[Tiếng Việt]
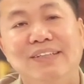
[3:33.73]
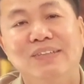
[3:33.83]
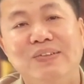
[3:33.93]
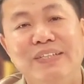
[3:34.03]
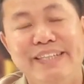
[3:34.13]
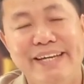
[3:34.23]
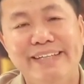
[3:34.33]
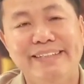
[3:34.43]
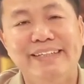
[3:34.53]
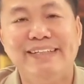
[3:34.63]
tuy nhiên
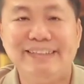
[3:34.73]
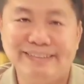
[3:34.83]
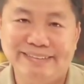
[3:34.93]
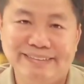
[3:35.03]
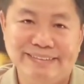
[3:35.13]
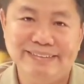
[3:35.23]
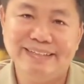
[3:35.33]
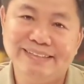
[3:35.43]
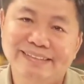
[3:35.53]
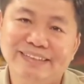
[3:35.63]
à,
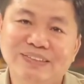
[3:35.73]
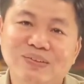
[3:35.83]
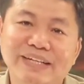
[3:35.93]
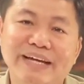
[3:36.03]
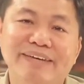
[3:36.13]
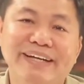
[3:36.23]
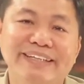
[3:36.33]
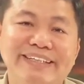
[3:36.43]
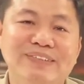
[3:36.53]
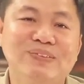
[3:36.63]
đường hướng tốt đẹp
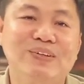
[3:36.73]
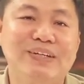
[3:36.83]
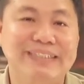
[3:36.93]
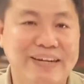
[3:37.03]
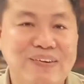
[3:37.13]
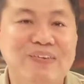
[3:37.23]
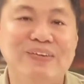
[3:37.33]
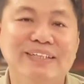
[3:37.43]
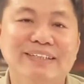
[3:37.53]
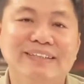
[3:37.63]
ấy của giáo hội
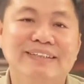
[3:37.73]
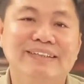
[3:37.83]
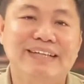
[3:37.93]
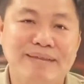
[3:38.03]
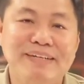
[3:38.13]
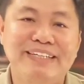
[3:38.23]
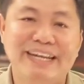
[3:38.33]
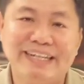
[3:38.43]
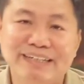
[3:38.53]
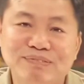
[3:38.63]
đã bị
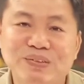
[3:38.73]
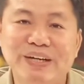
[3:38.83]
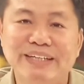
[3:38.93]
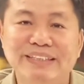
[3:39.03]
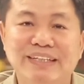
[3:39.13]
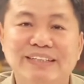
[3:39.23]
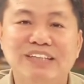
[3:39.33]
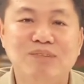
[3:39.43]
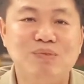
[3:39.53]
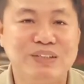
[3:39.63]
nhà cầm quyền
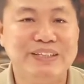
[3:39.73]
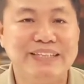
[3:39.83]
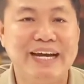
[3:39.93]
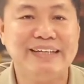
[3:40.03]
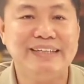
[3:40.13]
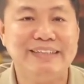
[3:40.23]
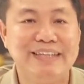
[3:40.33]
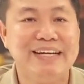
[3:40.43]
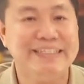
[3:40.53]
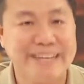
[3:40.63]
trong một thời gian
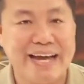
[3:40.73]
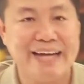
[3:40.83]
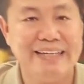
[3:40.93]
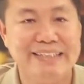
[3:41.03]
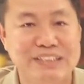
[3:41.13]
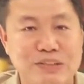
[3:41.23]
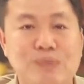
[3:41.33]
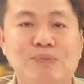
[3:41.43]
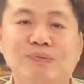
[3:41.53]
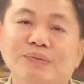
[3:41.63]
rất là dài lợi dụng
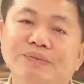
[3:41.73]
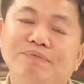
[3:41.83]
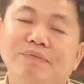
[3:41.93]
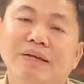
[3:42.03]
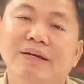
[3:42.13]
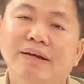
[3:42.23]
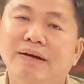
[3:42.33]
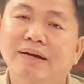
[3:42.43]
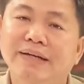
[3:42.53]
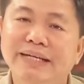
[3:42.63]

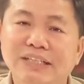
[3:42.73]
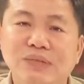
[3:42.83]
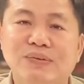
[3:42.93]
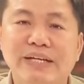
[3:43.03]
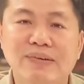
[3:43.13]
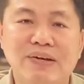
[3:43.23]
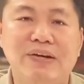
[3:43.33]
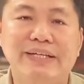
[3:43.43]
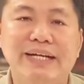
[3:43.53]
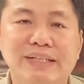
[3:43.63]
họ liên tục kêu
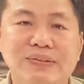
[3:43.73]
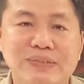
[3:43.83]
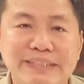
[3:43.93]
gọi các tôn